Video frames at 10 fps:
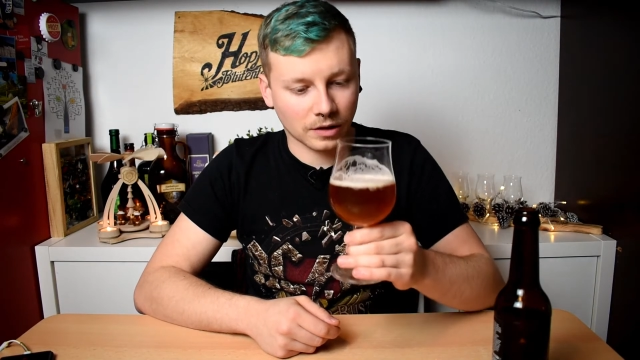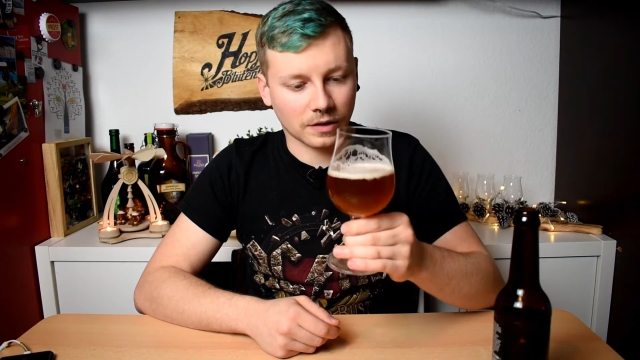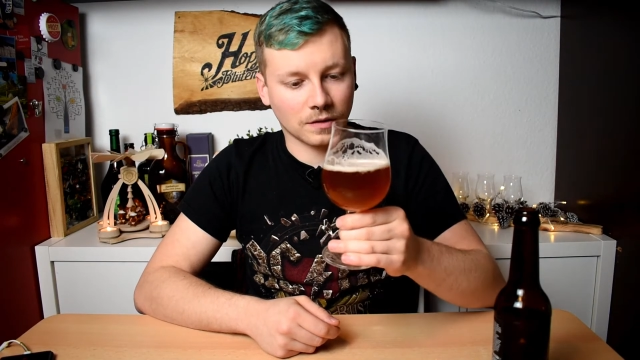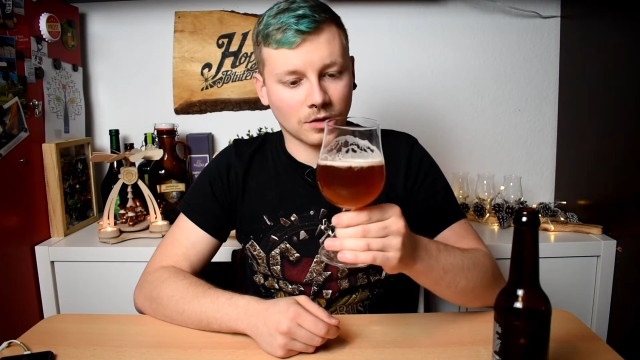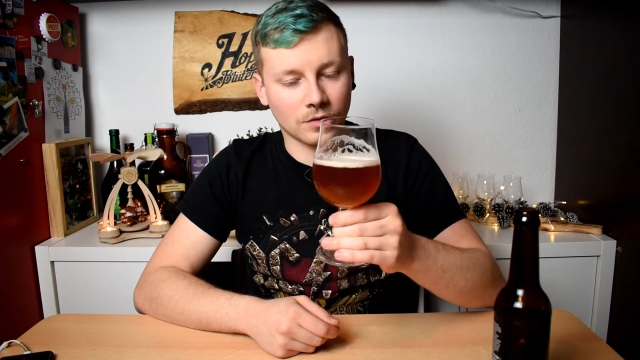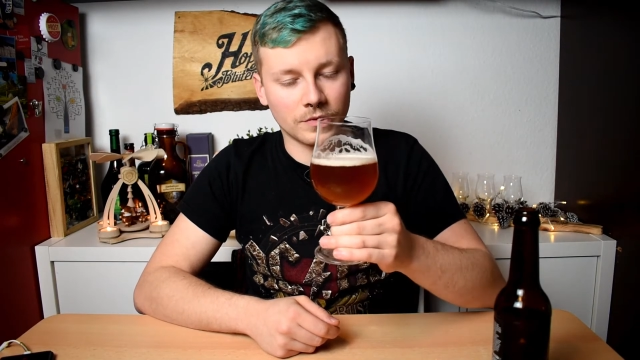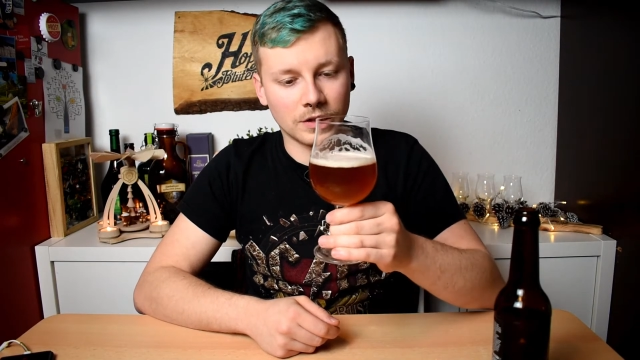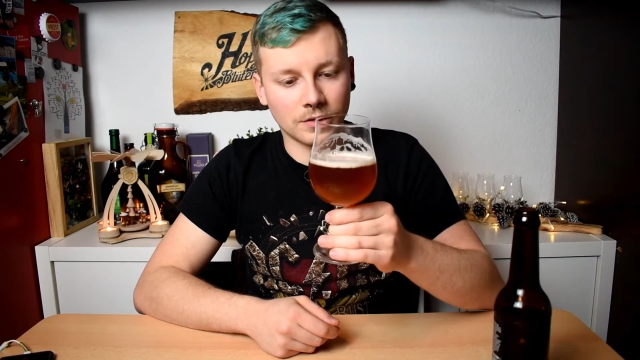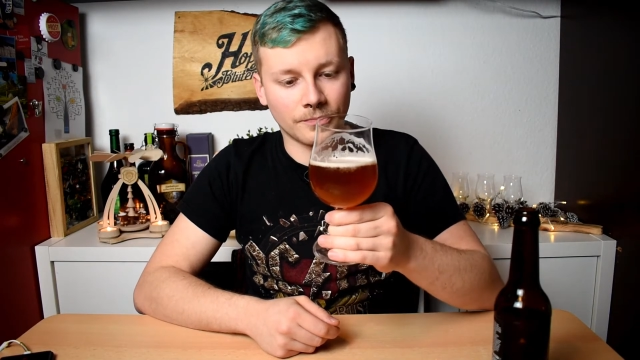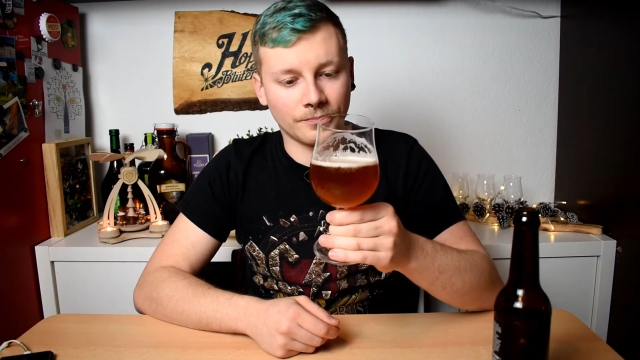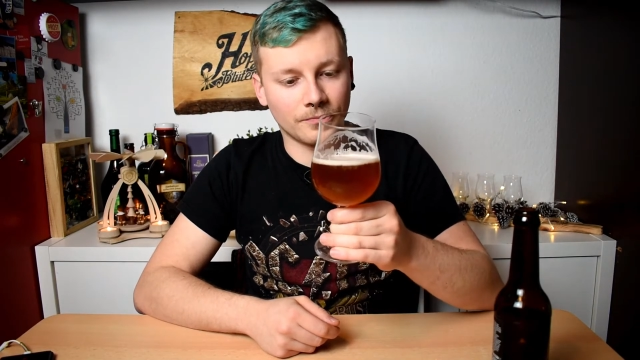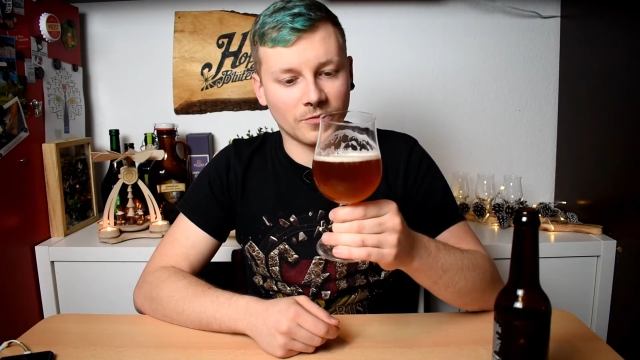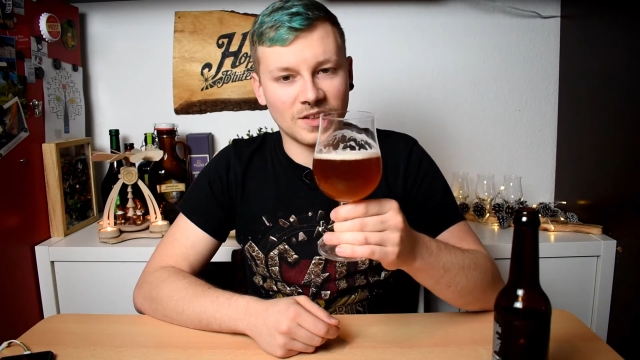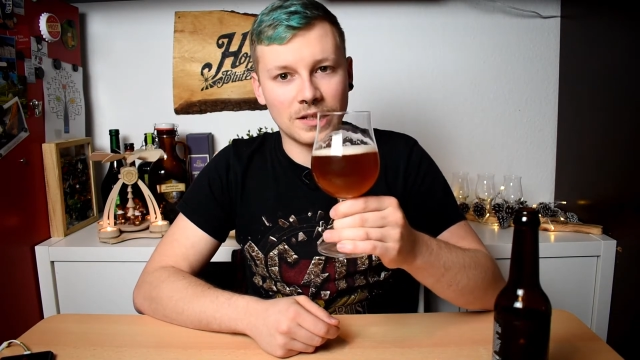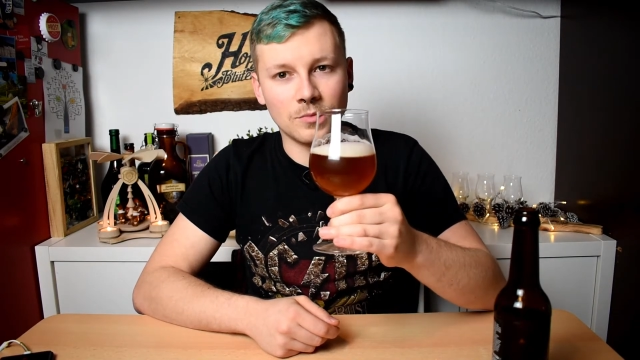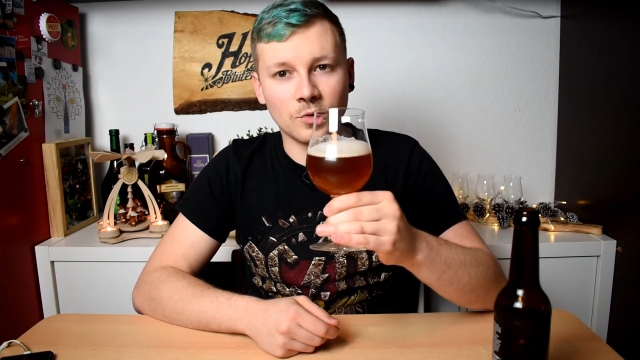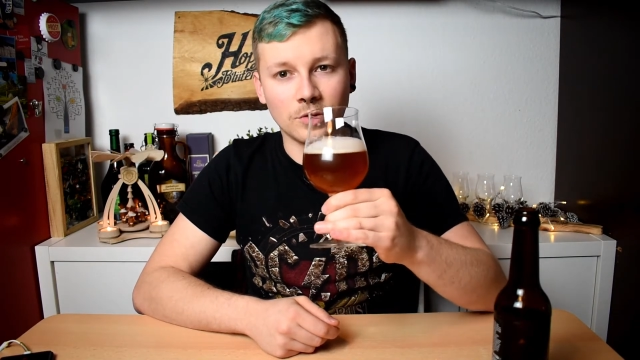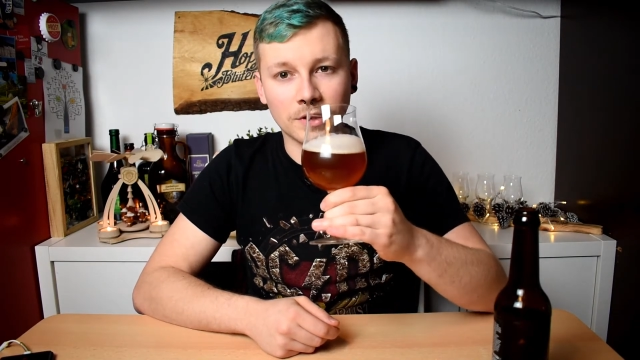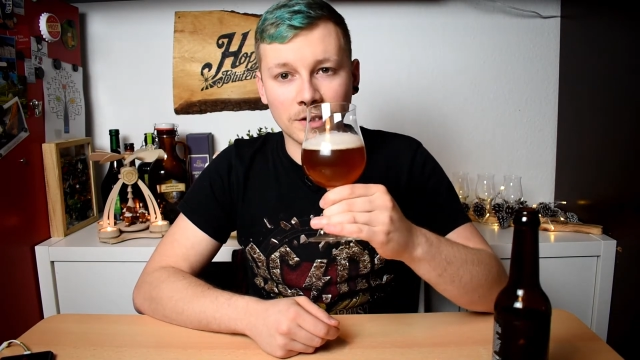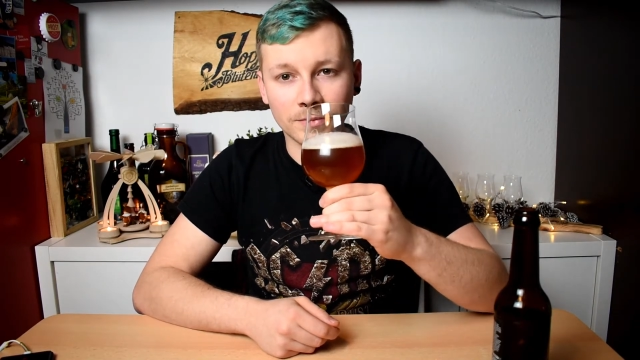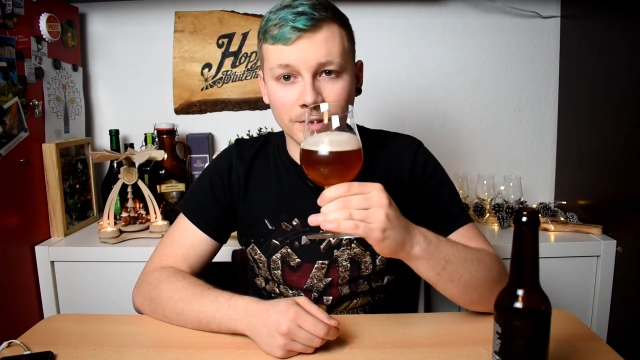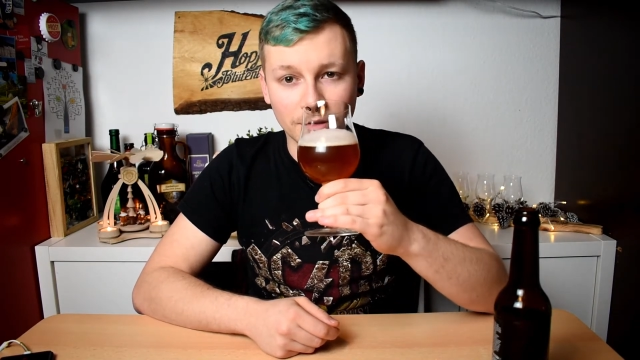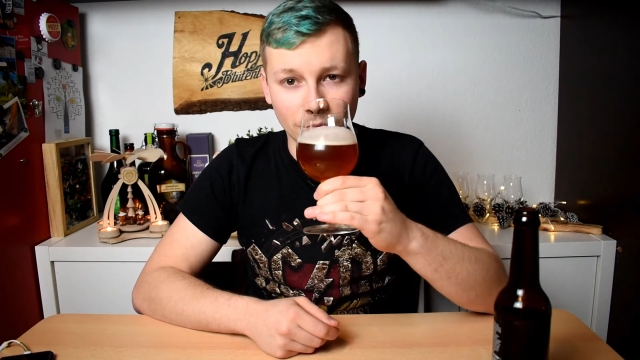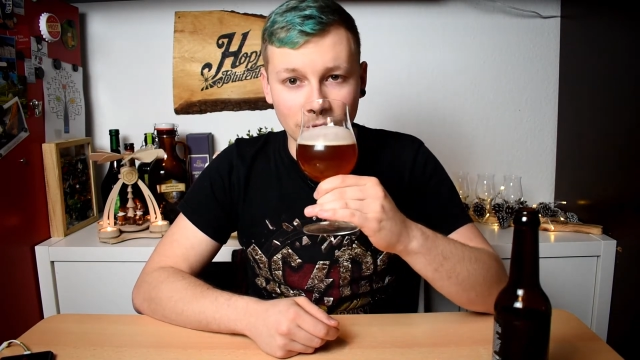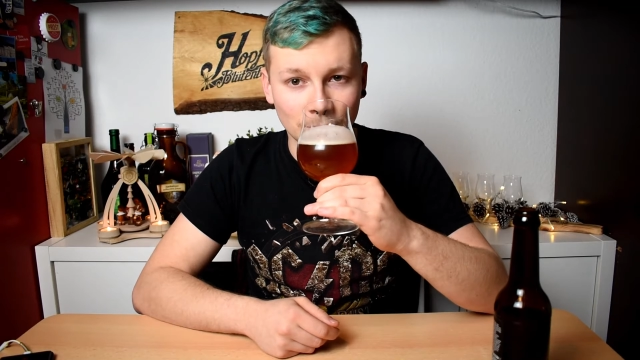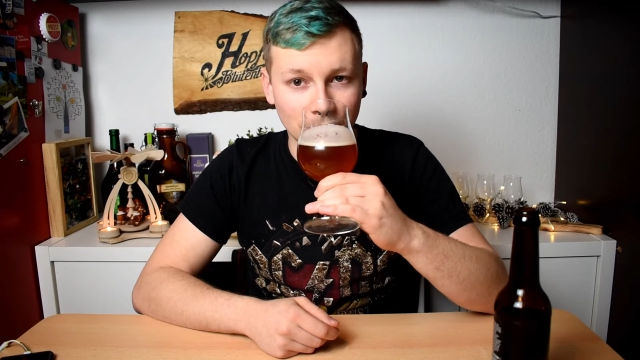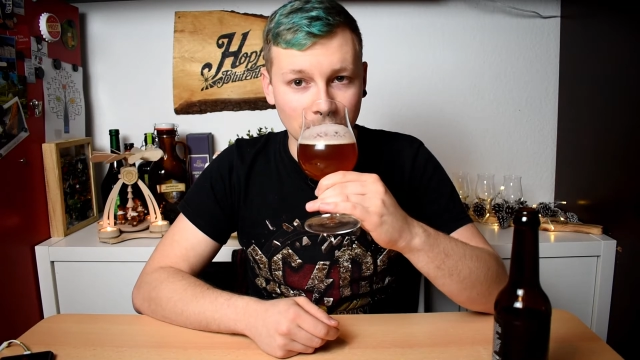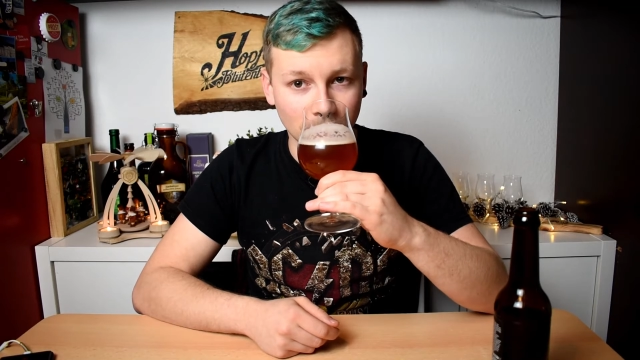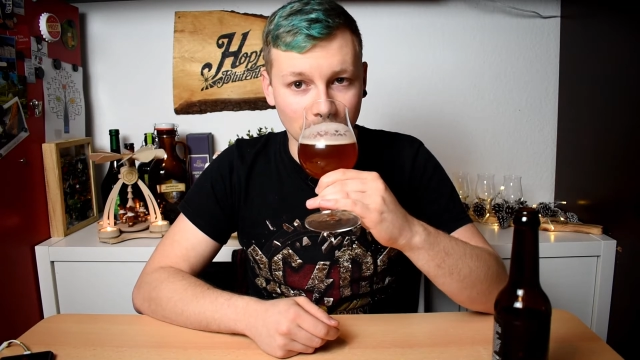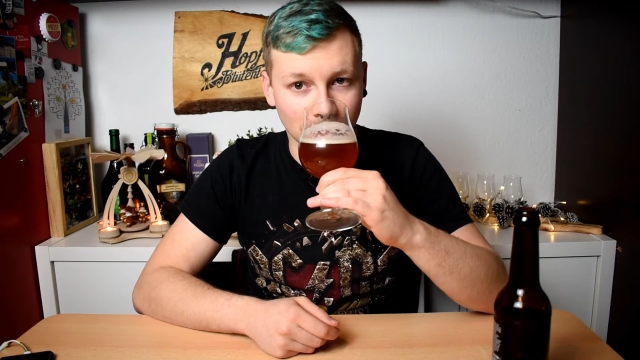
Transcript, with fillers: Riecht eher wie, wie Limo und nicht wie, wie ein Bier.